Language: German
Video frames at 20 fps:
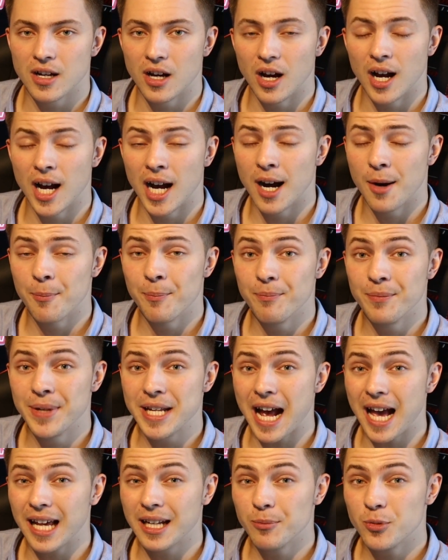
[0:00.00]
ähm,
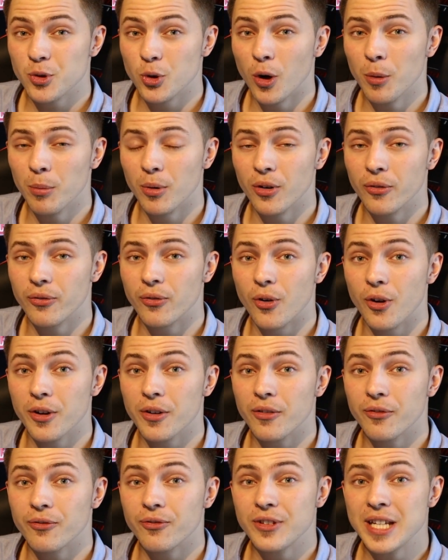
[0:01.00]
mit einem Turbo
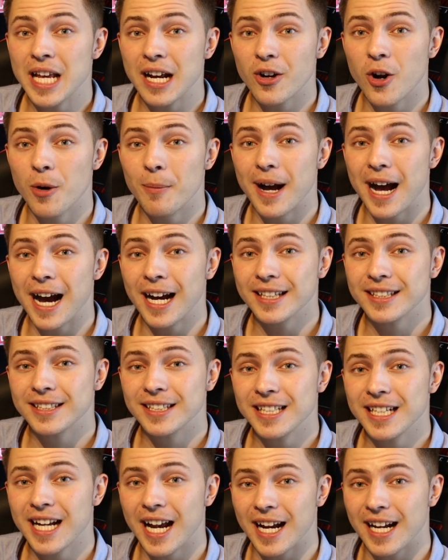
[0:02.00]
von 4,8
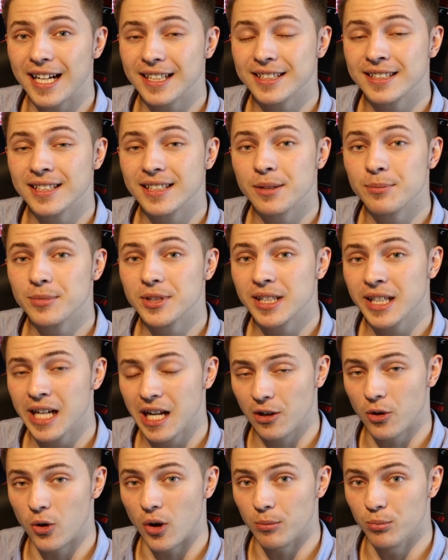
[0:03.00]
GHz im
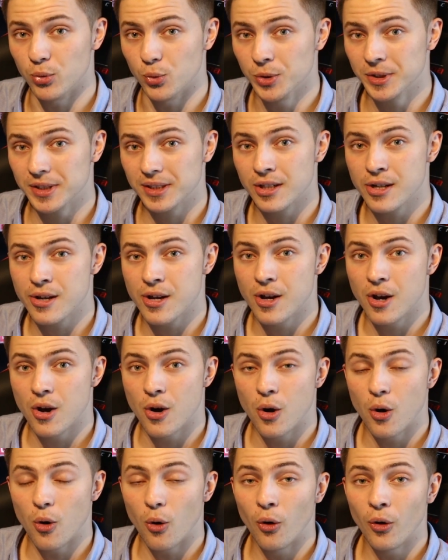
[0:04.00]
Single-Core-Boost
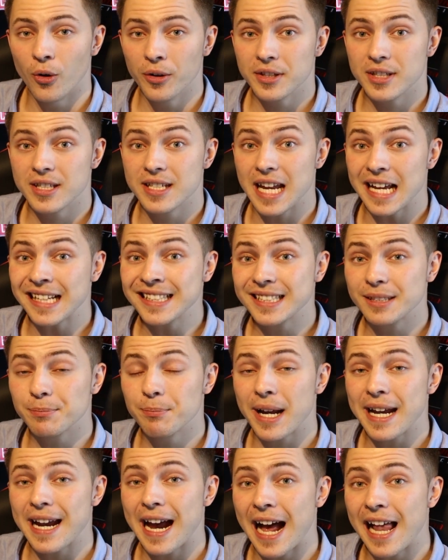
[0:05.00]
und das
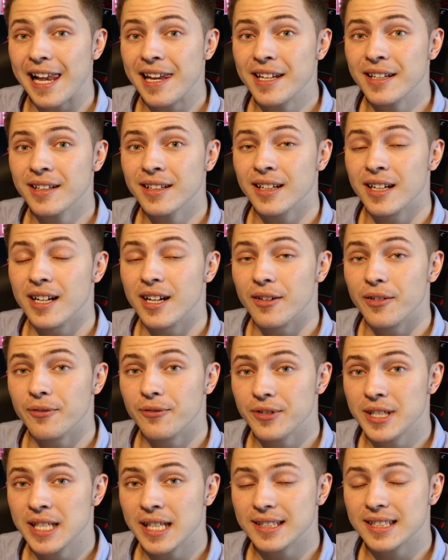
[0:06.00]
bei allen
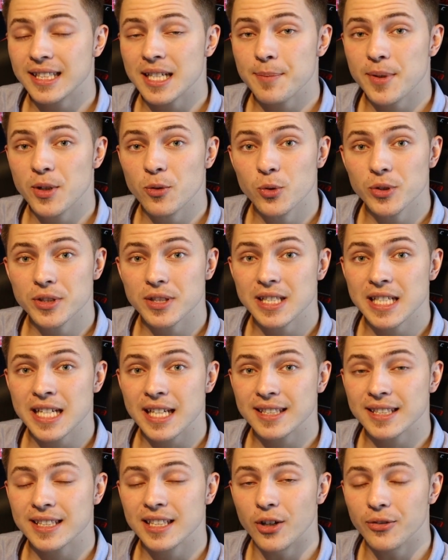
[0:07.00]
vier CPUs, die
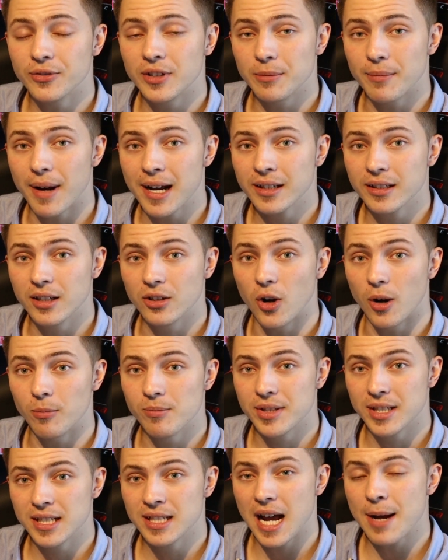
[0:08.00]
jetzt hier auf den Markt
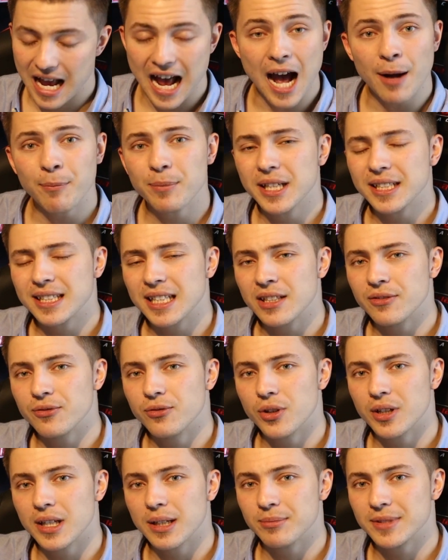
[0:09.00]
gekommen sind. Abgesehen
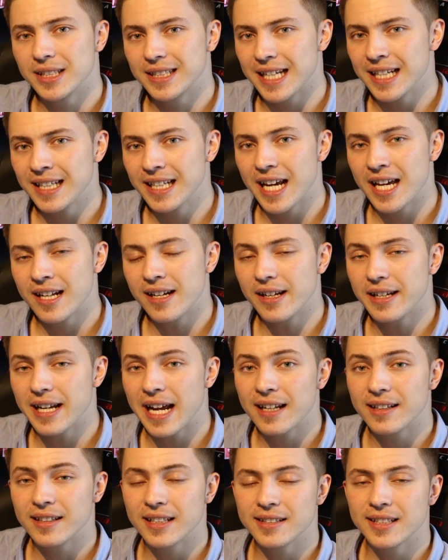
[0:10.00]
von dem 10-Kerner,
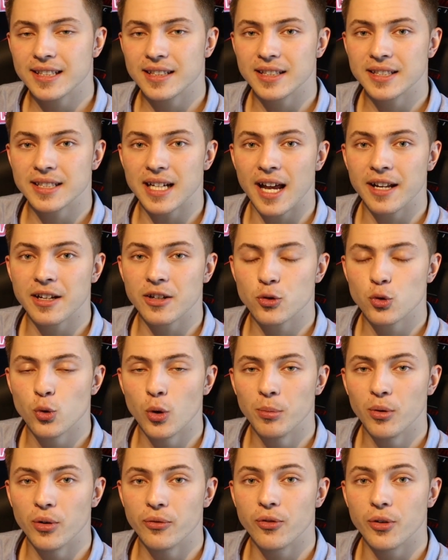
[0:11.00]
der hat lediglich einen
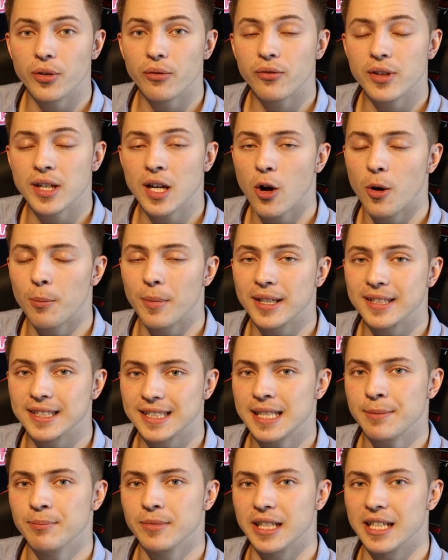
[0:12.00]
Turbo von
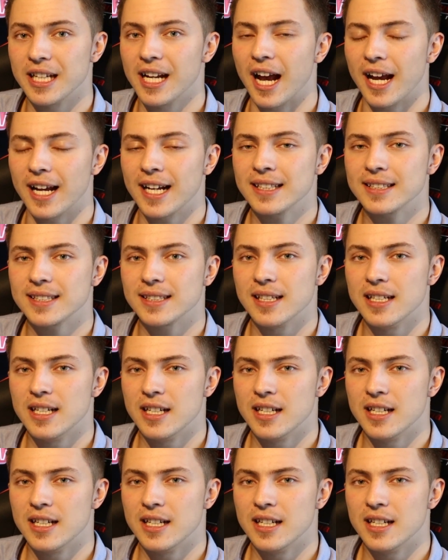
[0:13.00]
4,7 GHz.